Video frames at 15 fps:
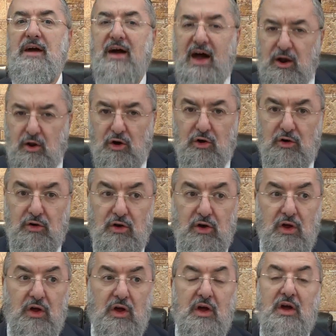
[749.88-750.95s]
Alors,
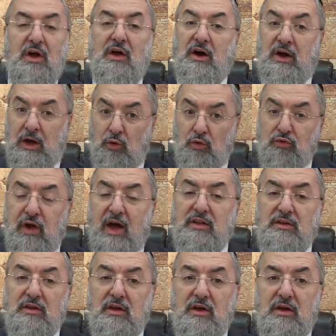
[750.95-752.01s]

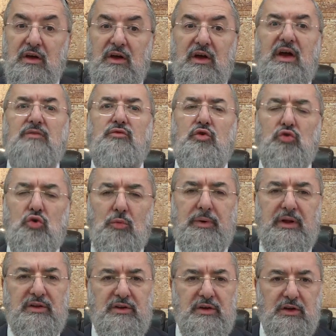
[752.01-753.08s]
Réhouven est venu au
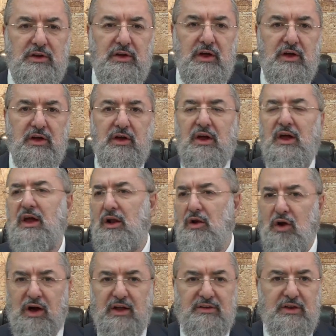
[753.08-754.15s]
Beddin et il
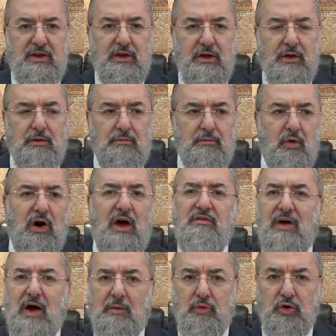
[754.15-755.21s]
leur a dit Moraï
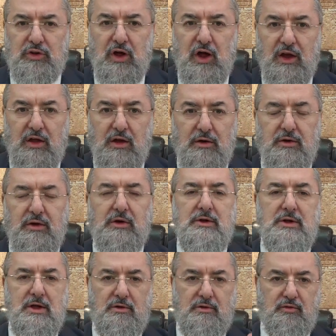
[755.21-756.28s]
verabotay.
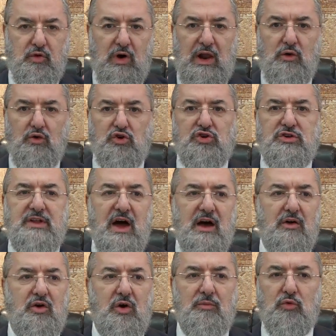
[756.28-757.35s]
Voilà le
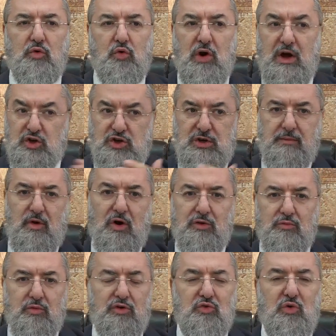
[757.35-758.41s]
shtar comme quoi Shimon
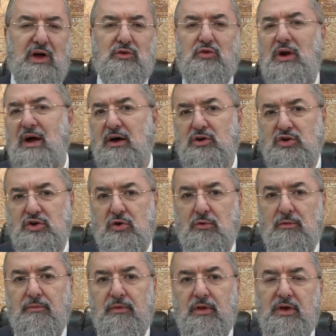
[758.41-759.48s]
me doit de l'argent.
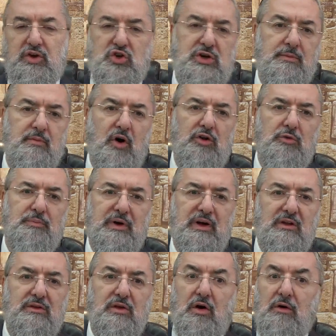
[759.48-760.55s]
Shimon
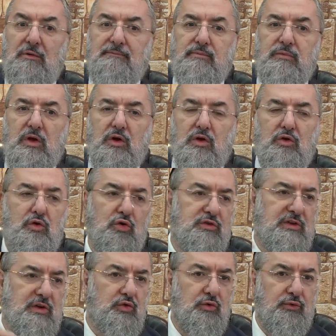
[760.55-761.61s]
prétend que
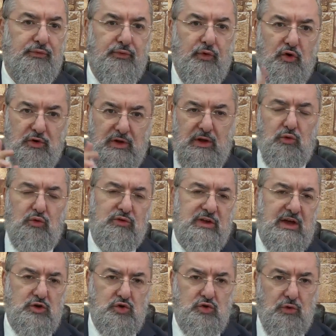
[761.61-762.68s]
c'est du faux et
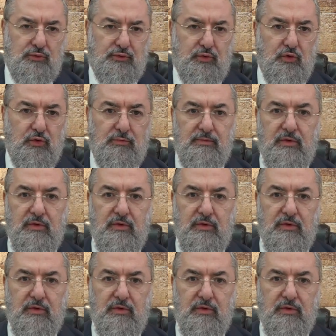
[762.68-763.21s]
usage de faux.